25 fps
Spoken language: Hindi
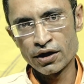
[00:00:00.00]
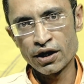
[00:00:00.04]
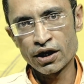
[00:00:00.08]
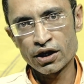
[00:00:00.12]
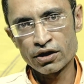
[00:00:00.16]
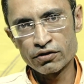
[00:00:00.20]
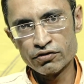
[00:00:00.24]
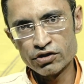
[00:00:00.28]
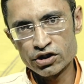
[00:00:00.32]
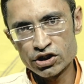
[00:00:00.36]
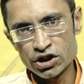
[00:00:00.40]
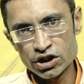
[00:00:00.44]

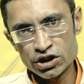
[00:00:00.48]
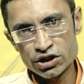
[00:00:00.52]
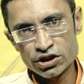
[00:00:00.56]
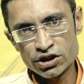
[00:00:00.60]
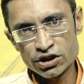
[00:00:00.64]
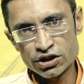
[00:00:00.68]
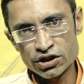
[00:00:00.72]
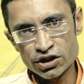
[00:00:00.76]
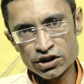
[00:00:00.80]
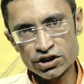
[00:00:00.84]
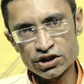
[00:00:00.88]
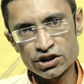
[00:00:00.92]
एक
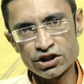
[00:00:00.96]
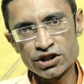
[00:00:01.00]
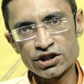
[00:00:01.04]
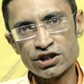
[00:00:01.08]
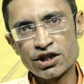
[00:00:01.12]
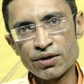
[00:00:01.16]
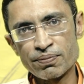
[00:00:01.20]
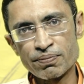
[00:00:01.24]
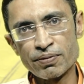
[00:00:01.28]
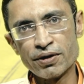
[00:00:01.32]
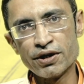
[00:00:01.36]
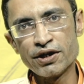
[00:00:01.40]
विशिष्ट दृष्टि
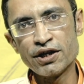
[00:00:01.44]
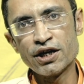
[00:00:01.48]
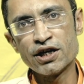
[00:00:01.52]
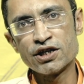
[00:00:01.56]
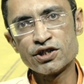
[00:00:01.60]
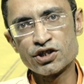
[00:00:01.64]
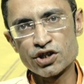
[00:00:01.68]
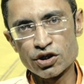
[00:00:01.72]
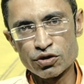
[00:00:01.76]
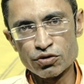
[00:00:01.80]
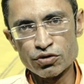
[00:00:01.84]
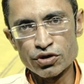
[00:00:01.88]
से
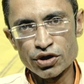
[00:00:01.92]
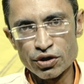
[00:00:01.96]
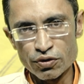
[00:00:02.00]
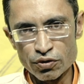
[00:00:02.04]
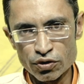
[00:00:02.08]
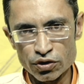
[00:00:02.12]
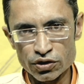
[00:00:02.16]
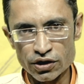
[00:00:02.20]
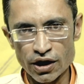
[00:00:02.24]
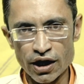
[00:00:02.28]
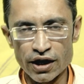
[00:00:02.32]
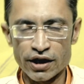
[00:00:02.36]
पढ़ना ज़रूरी
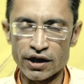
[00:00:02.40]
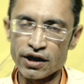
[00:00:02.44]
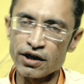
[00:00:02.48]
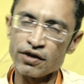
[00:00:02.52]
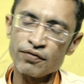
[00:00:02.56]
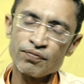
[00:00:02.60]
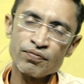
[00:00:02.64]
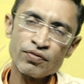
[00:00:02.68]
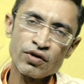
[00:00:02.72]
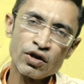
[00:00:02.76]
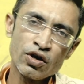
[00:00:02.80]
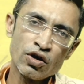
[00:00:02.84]
होता
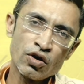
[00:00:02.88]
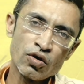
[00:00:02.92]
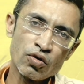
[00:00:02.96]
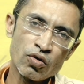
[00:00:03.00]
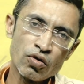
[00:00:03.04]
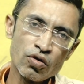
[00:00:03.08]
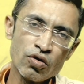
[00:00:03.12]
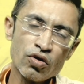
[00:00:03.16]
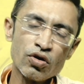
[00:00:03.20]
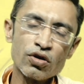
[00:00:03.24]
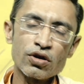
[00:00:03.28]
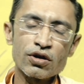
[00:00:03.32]
है
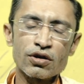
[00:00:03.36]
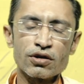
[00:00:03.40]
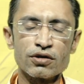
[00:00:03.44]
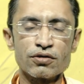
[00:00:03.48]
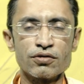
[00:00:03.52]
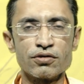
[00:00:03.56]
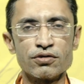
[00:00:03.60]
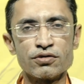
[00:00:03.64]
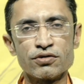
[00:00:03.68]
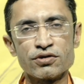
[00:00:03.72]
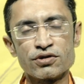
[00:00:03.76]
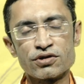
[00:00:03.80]
और
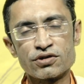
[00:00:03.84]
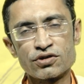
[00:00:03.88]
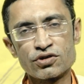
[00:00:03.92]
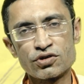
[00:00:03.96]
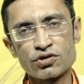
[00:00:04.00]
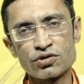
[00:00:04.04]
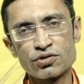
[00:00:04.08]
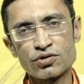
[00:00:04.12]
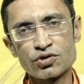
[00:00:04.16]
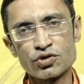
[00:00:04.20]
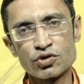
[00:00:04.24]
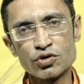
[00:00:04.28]

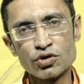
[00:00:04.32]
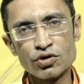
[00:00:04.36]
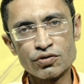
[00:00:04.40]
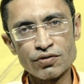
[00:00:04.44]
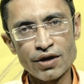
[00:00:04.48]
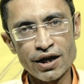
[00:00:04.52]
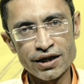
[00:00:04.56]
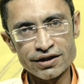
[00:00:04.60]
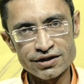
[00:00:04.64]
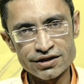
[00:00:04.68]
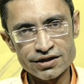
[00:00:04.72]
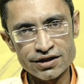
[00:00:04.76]

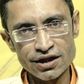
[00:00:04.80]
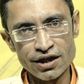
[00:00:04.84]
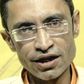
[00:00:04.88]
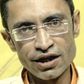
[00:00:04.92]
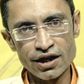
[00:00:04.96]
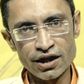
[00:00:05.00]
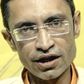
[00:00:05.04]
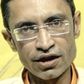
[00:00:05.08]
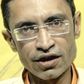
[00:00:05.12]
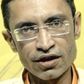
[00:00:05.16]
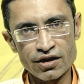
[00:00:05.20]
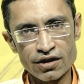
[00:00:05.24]
शुरुआत से
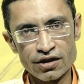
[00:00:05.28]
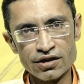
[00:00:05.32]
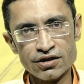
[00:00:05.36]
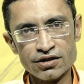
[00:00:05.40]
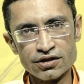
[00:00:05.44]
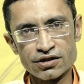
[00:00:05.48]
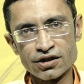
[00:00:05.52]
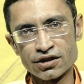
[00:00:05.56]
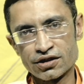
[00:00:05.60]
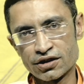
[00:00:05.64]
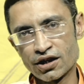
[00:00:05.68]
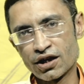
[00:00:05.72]
लेकर
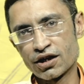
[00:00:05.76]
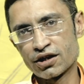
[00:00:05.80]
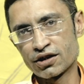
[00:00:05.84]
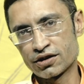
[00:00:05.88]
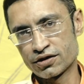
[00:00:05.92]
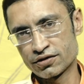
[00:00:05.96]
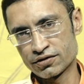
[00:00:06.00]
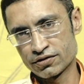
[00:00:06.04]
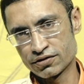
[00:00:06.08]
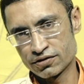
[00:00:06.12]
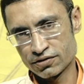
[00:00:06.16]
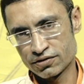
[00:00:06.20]
अंत तक